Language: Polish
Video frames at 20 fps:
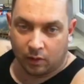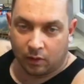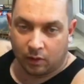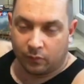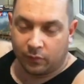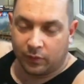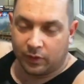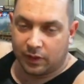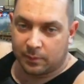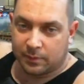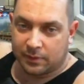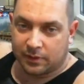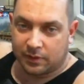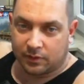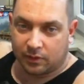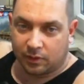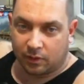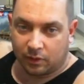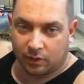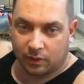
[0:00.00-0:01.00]
Witam z tej
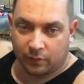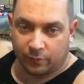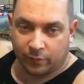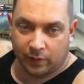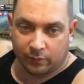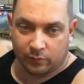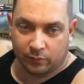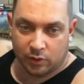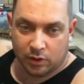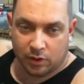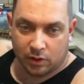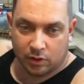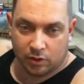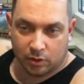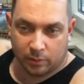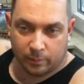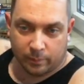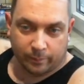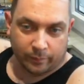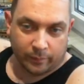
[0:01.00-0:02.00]
strony Rafhard. W
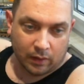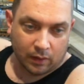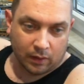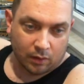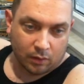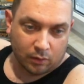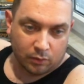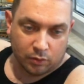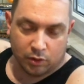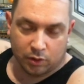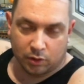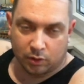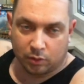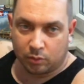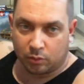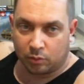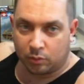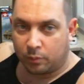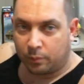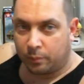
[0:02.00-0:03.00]
dzisiejszym e,
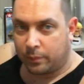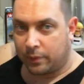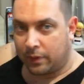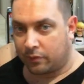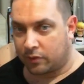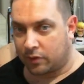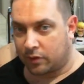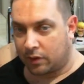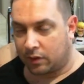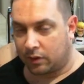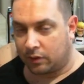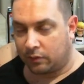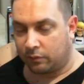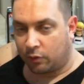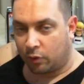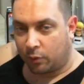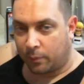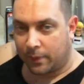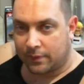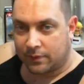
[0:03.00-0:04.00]
odcinku pierwsza
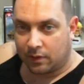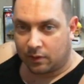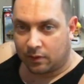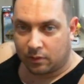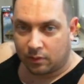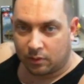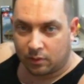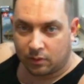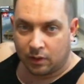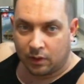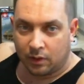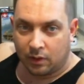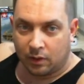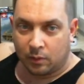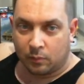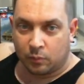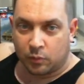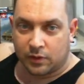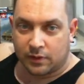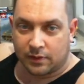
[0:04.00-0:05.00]
informacja to
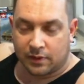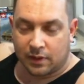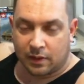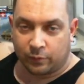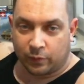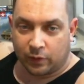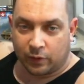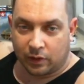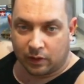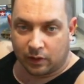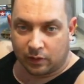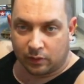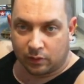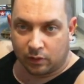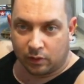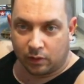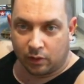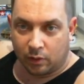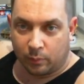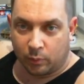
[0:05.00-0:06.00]
przystawka
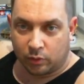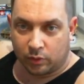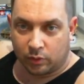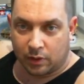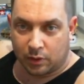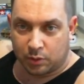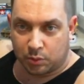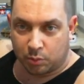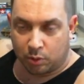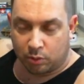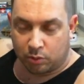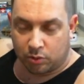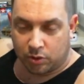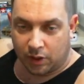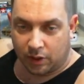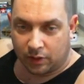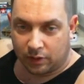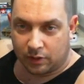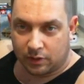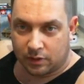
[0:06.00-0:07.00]
do montażu
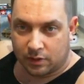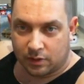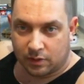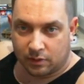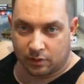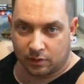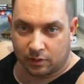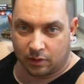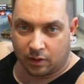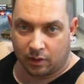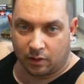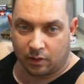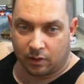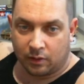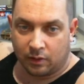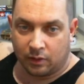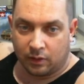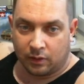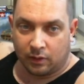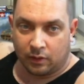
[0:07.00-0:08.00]
gąsienic e,
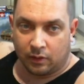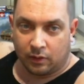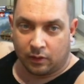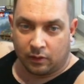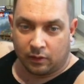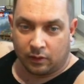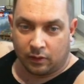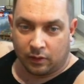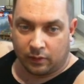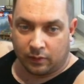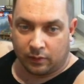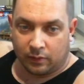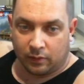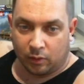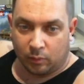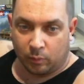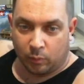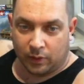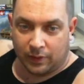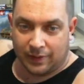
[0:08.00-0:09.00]

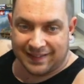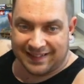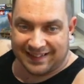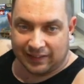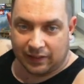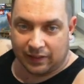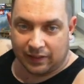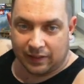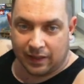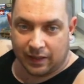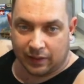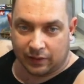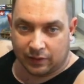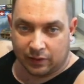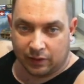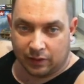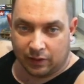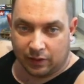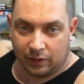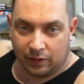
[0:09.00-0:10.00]
do mojej
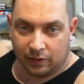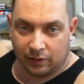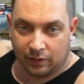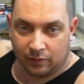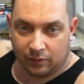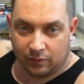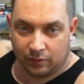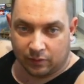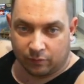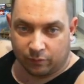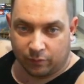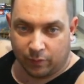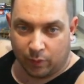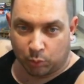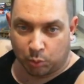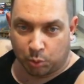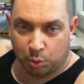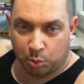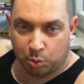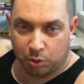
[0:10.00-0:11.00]
zaginarki e,
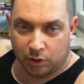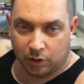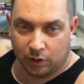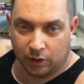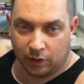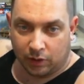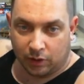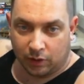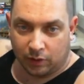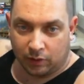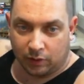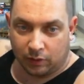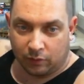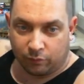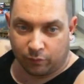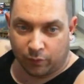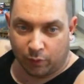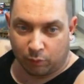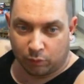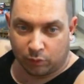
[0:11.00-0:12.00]
V3 i
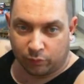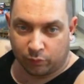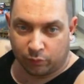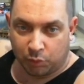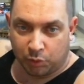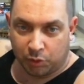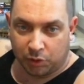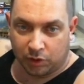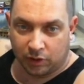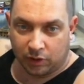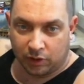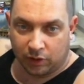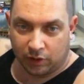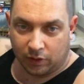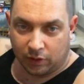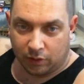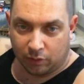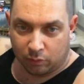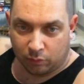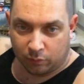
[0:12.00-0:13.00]

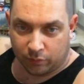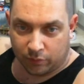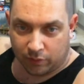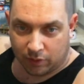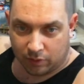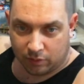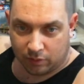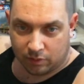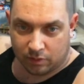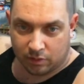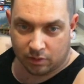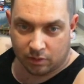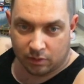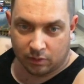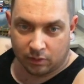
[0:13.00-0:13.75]
V2 również.